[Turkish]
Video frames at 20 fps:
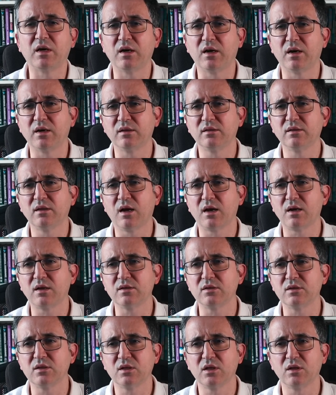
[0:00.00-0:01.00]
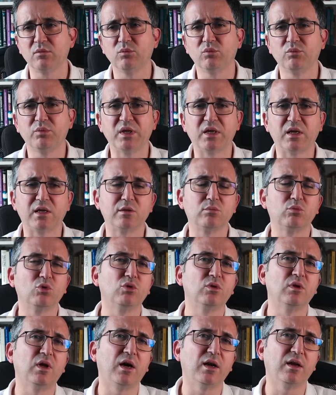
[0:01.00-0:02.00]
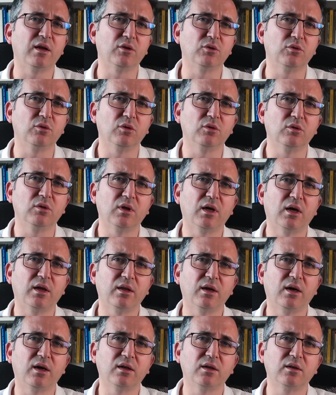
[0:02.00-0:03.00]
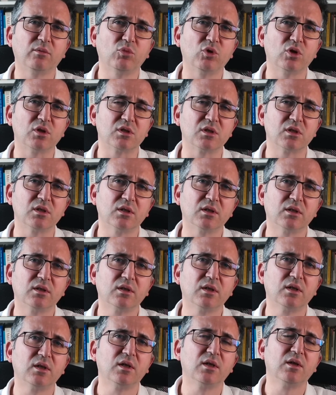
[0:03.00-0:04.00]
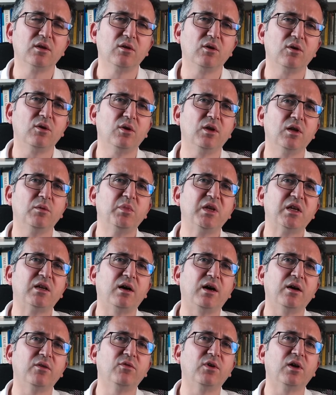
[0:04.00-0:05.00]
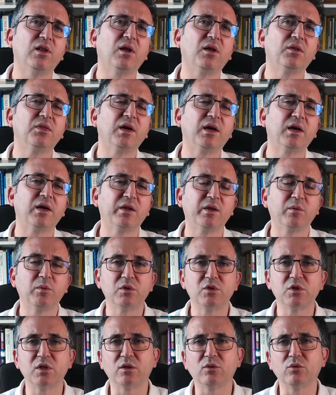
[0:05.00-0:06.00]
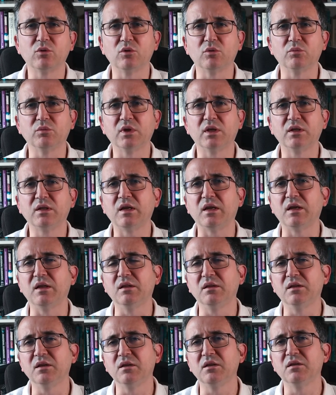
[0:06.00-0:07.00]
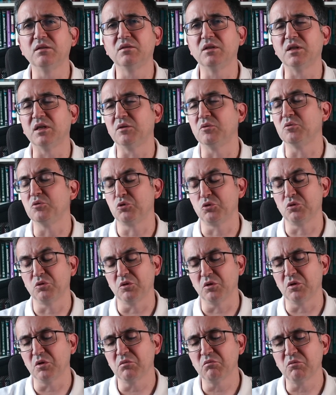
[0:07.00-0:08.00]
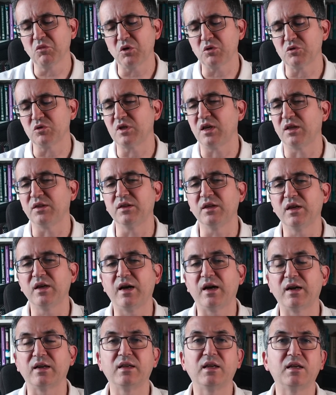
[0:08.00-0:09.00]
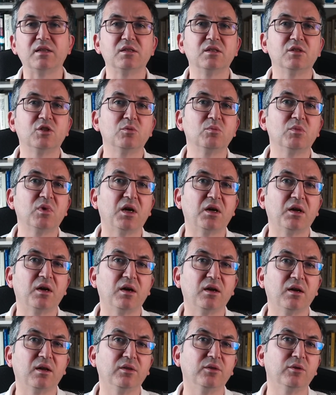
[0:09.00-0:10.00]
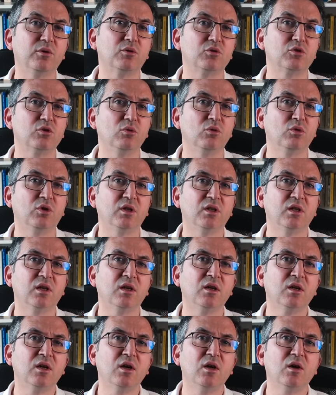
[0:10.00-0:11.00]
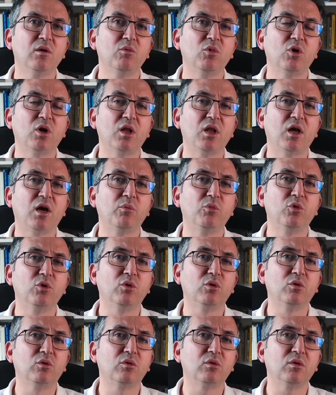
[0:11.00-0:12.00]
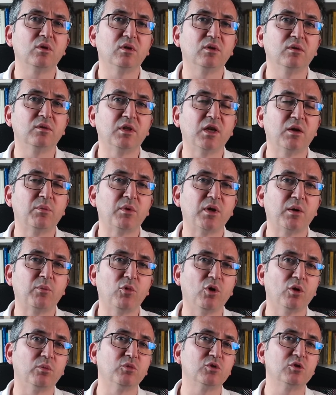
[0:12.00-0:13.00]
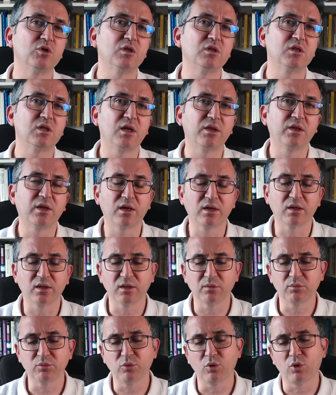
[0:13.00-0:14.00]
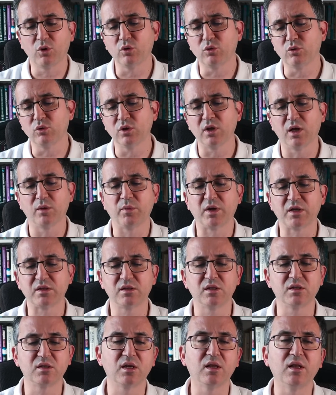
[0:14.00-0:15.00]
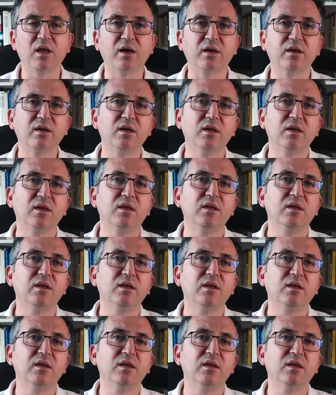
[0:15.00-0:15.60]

kararının arkasında da biraz bunlar yatıyordu. Yani artık burası öyle bir ay falan dayanabilecek durumda değildi diye düşünüyorum. O yüzden de erken seçim kararı aldı. Yoksa ülkede bu kadar büyük e, deprem olmuş insanlar gidip oy kullanmak isteseler